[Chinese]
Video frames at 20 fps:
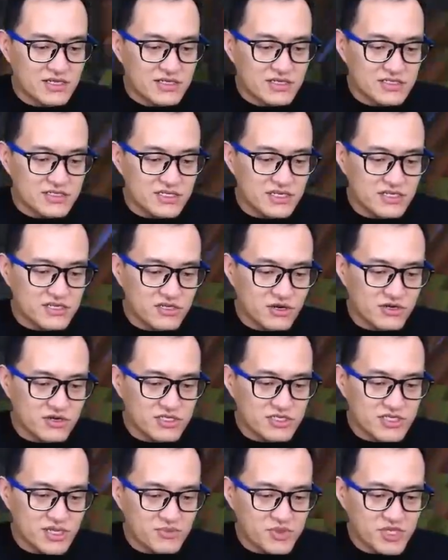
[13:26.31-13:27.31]
这个妖椅
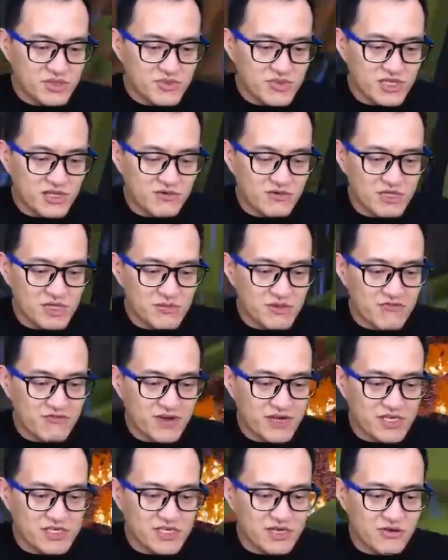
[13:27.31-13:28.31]
在拼命的往那边
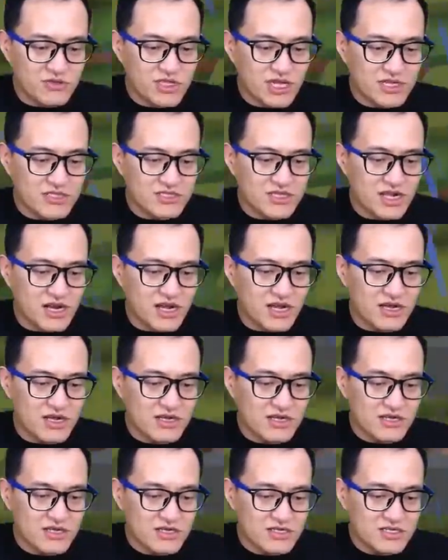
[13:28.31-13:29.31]
发射，我打死他了。
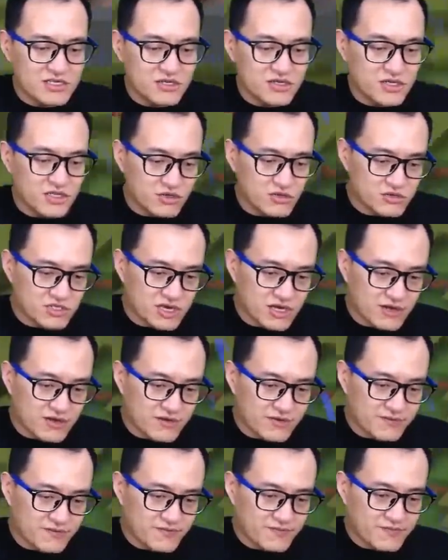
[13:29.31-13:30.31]
这有个道具箱，
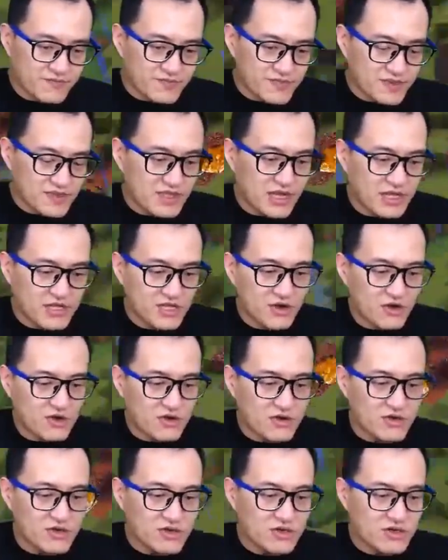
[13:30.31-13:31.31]
拿到。
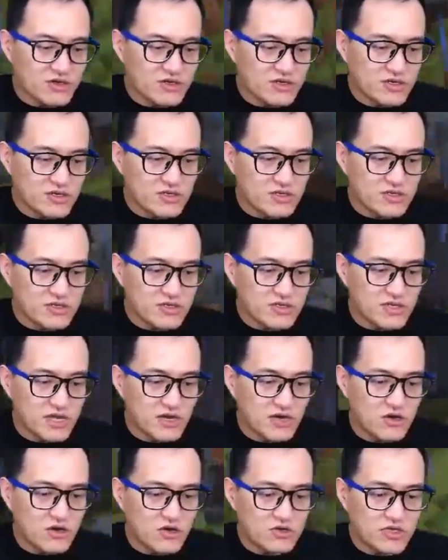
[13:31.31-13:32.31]
然
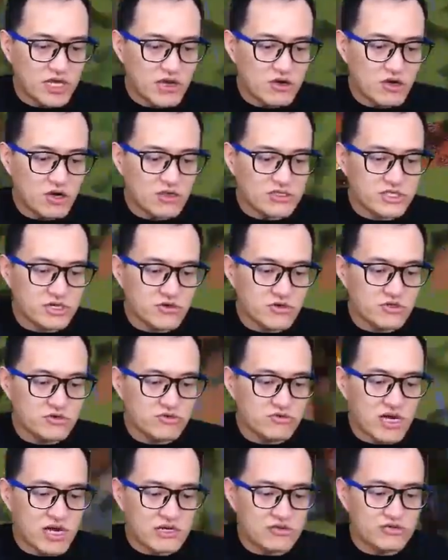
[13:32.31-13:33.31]
后，然后好像会
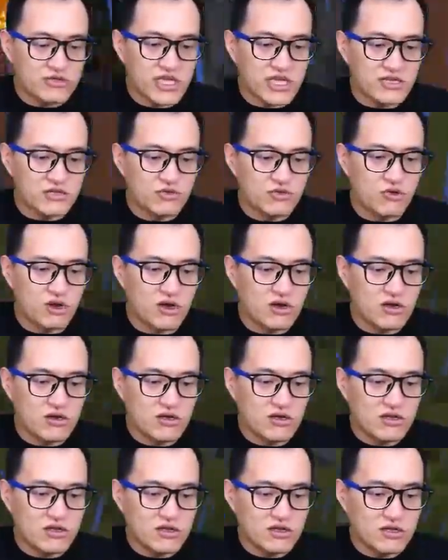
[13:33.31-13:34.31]
突然出现很多，
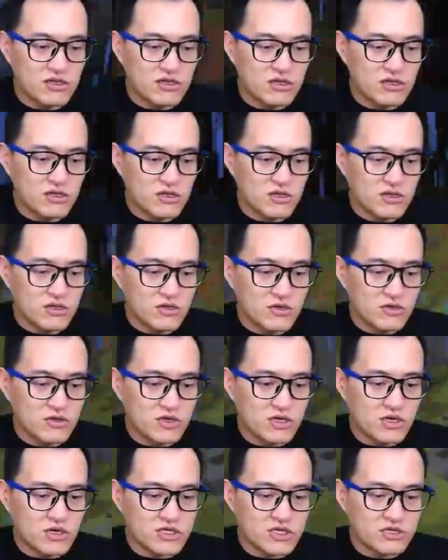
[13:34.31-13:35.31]
会
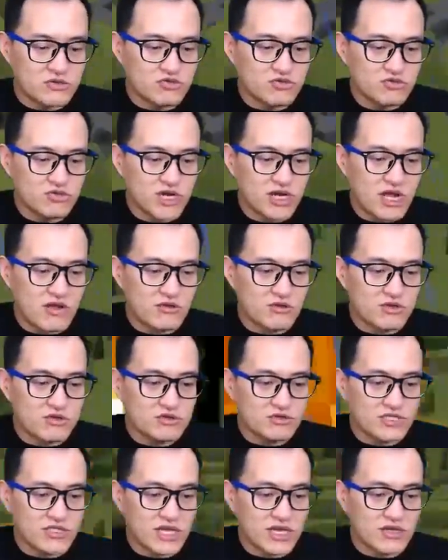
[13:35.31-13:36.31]
好像突然会
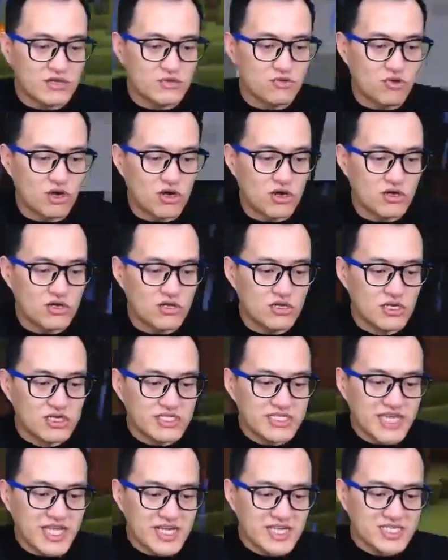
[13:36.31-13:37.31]
出现很多，
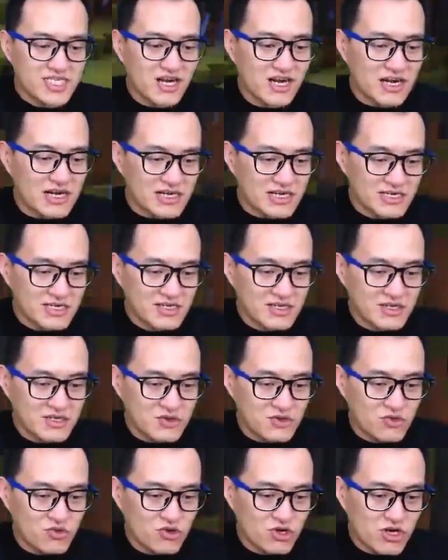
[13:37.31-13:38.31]
在这儿，
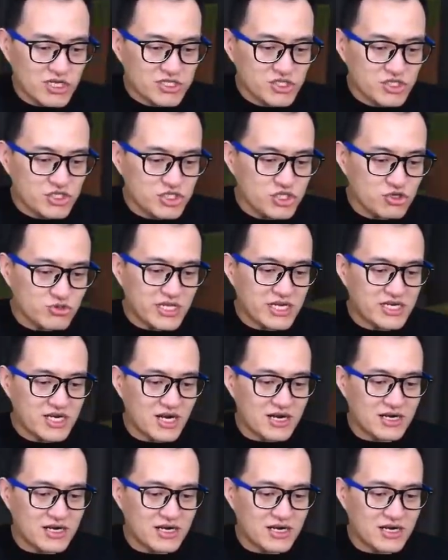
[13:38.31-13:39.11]
哇，就在这儿。